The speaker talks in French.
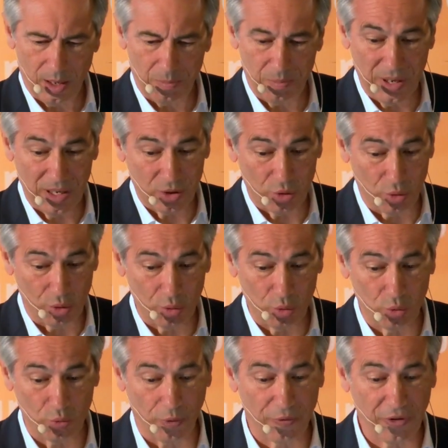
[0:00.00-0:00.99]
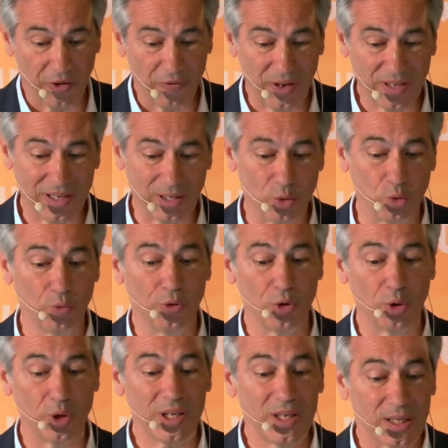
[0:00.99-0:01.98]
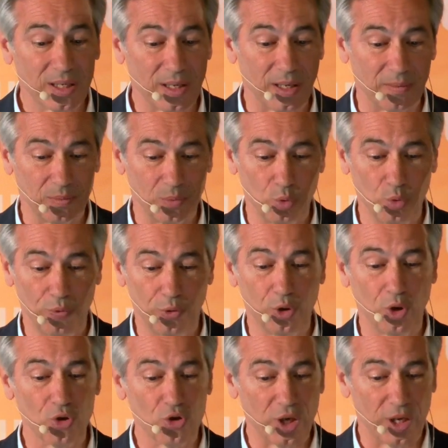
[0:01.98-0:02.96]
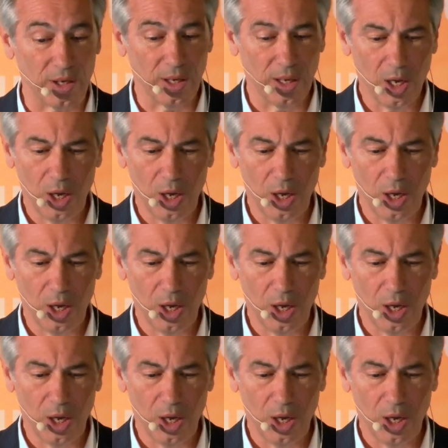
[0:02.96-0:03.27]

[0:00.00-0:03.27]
Bien sûr, nous devons faire face à de nouveaux risques, de nouveaux dangers.